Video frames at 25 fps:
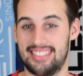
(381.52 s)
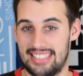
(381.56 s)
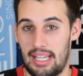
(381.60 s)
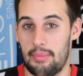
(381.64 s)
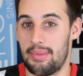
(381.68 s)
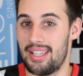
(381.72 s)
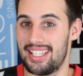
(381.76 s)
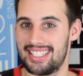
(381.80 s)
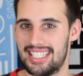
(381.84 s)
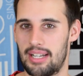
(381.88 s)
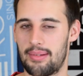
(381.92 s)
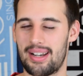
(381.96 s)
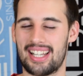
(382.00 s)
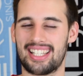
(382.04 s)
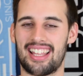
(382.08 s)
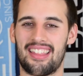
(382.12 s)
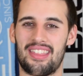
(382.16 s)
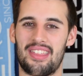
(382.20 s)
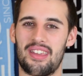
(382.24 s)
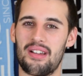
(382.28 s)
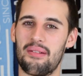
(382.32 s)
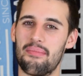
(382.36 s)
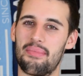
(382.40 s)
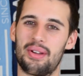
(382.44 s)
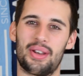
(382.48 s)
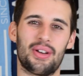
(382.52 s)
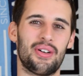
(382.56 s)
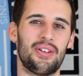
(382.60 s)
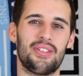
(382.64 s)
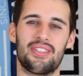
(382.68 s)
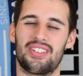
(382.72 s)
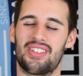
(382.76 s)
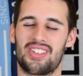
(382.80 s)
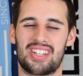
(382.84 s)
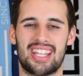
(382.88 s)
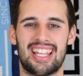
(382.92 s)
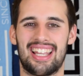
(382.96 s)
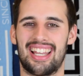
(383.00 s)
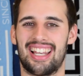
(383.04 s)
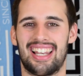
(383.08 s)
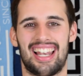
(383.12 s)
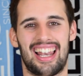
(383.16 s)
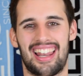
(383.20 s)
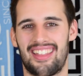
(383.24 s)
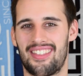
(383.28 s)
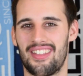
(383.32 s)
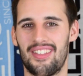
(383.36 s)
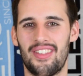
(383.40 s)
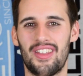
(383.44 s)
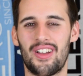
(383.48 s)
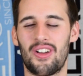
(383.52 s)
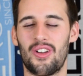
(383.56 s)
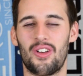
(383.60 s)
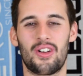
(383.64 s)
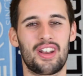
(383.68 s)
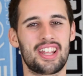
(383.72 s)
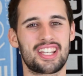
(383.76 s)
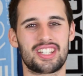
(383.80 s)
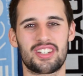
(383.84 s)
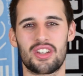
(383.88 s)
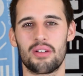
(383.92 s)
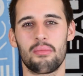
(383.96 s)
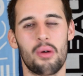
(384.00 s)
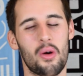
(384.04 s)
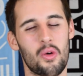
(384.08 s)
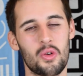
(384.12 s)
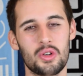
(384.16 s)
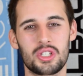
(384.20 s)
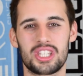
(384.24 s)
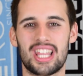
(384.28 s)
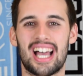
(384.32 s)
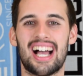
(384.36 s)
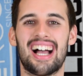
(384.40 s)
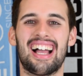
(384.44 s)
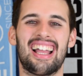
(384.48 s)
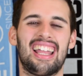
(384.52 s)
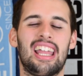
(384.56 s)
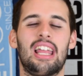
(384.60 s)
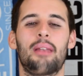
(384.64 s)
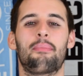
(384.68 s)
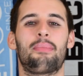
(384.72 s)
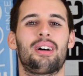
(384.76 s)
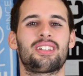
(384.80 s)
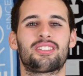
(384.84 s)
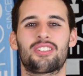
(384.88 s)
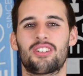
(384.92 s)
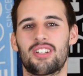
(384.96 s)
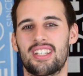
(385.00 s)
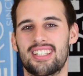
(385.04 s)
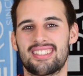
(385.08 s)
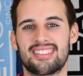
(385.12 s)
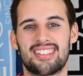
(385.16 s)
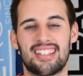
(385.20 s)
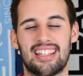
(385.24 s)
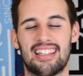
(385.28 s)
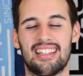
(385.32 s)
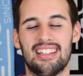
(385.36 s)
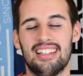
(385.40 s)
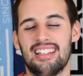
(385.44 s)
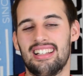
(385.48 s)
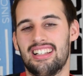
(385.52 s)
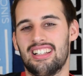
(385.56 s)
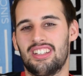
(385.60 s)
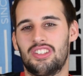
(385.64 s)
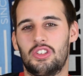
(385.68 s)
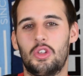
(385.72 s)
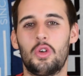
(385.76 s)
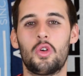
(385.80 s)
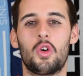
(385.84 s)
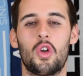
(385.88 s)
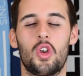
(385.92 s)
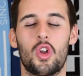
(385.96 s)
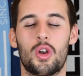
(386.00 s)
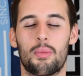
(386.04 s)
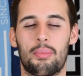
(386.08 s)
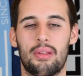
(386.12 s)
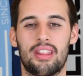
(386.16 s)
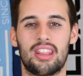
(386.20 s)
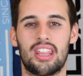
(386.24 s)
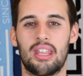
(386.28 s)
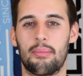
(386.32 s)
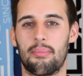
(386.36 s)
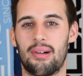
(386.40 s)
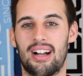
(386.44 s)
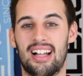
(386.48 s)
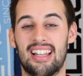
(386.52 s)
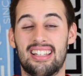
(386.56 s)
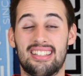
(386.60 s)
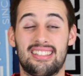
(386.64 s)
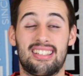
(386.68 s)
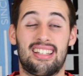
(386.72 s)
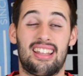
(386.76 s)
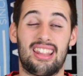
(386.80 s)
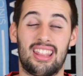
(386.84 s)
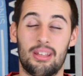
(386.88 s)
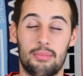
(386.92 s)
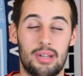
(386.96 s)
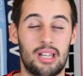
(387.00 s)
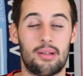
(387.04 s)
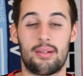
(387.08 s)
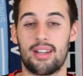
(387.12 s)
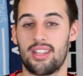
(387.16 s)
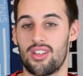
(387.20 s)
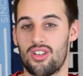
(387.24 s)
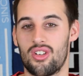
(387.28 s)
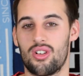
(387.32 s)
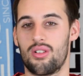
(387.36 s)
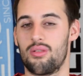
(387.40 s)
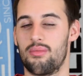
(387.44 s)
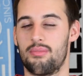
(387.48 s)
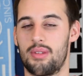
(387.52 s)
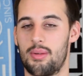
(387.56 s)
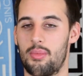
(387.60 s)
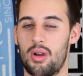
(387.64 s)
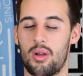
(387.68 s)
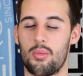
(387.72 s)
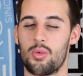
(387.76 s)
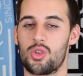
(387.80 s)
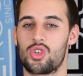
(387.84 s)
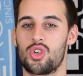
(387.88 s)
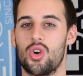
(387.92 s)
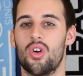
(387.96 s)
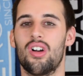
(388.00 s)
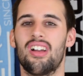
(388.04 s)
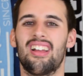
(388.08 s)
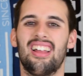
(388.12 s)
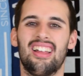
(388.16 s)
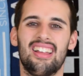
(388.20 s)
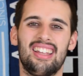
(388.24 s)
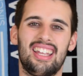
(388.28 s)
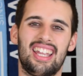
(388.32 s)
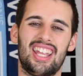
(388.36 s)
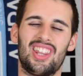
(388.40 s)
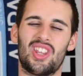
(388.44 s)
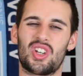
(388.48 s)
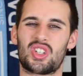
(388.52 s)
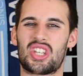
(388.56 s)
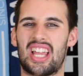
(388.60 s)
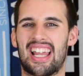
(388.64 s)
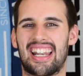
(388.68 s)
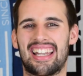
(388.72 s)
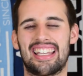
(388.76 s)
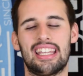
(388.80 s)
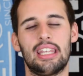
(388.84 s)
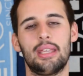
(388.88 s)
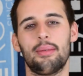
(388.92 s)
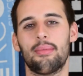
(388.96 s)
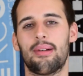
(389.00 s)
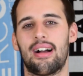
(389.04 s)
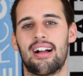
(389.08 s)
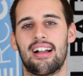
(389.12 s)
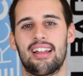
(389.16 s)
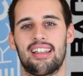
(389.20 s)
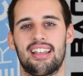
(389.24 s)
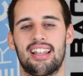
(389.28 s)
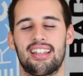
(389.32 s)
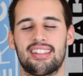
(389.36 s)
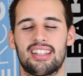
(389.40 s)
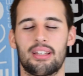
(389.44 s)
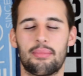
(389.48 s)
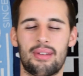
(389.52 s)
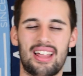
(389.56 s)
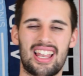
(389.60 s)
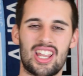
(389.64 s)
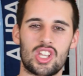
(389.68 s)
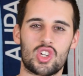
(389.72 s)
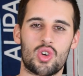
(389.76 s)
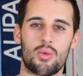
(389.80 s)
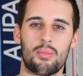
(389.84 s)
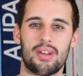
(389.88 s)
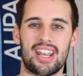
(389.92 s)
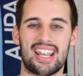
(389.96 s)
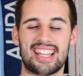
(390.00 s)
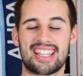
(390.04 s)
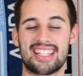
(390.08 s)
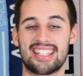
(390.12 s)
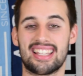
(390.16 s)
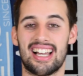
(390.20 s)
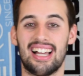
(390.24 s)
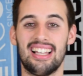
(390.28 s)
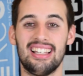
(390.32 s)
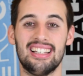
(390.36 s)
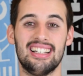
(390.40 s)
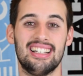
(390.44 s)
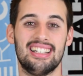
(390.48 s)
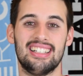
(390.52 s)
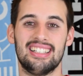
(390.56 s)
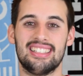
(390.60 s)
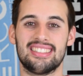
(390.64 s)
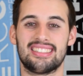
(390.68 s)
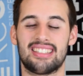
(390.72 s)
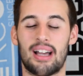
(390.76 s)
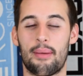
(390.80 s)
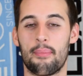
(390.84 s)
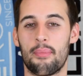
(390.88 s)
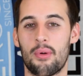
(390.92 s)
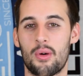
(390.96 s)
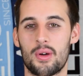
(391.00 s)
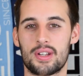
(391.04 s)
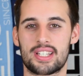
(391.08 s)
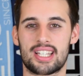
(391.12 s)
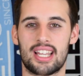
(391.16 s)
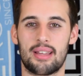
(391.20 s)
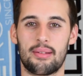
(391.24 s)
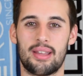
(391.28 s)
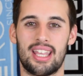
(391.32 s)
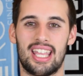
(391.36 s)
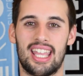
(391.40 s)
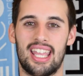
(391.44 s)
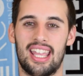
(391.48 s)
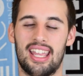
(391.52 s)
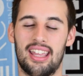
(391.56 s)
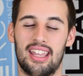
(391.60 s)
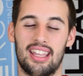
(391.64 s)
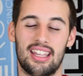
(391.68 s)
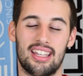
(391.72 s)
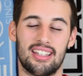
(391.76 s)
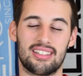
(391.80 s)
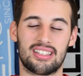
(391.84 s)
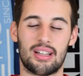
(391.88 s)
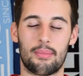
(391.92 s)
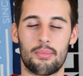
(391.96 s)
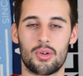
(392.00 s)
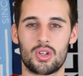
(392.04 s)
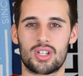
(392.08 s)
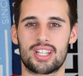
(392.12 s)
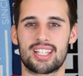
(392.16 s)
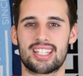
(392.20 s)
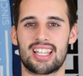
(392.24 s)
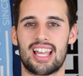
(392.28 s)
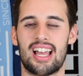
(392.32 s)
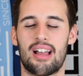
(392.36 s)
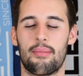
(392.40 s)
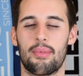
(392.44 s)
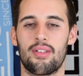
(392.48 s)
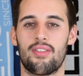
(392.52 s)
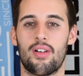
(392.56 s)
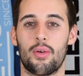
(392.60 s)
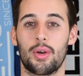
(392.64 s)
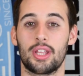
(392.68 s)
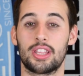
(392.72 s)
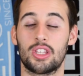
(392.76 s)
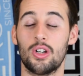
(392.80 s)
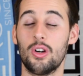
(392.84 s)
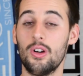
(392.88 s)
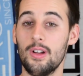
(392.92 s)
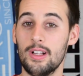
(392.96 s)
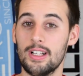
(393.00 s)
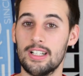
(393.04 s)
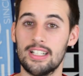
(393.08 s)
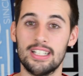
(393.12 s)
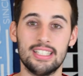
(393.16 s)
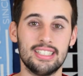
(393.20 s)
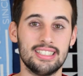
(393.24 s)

también llama la atención, pero no sé, la edición de colores no me gusta. El patrón este de un color principal, encima el amarillo no me mola mucho, y dos arriba en el tema de las sombreras y tal, tampoco es que, tampoco es que sea mi favorito.